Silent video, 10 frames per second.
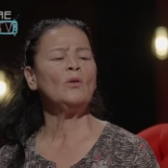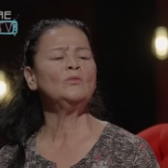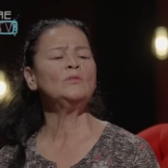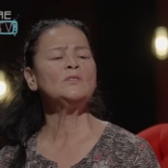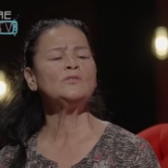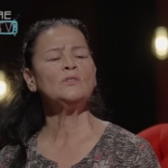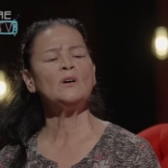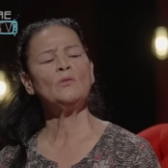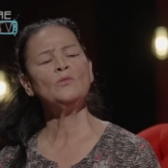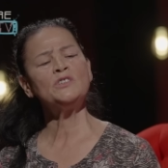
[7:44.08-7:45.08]
Ondan sonra
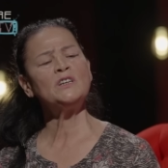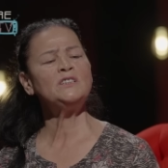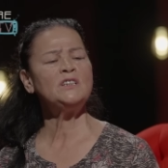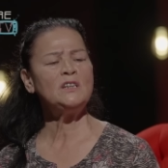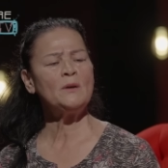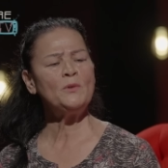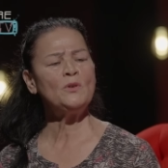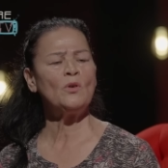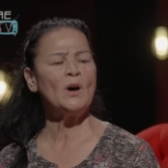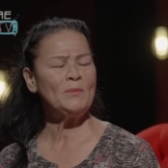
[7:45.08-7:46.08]
o işkenceyi
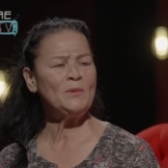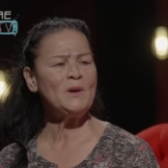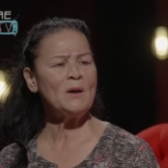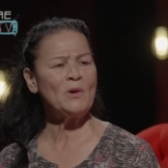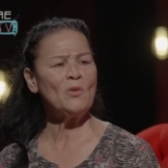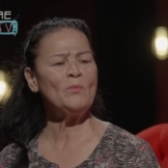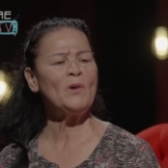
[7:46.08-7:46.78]
yapıyor o abime ama o